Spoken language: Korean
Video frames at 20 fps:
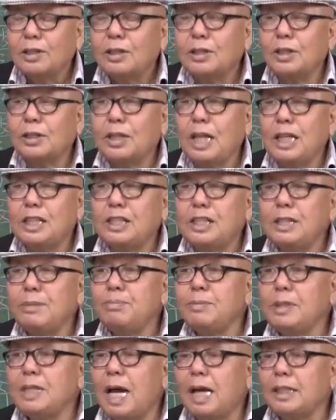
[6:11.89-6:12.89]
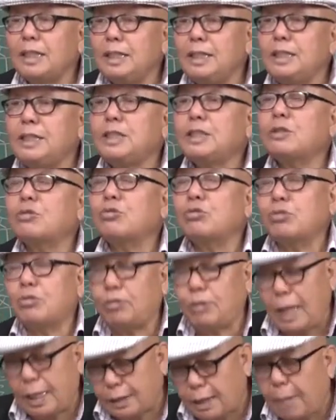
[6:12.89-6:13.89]
그때 심장 이식
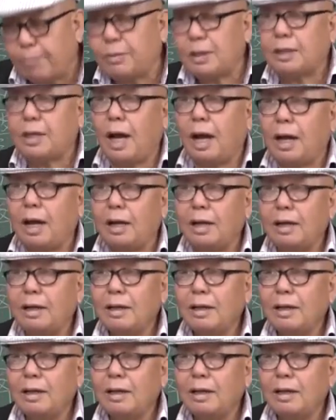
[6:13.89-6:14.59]
수술을 했답니다.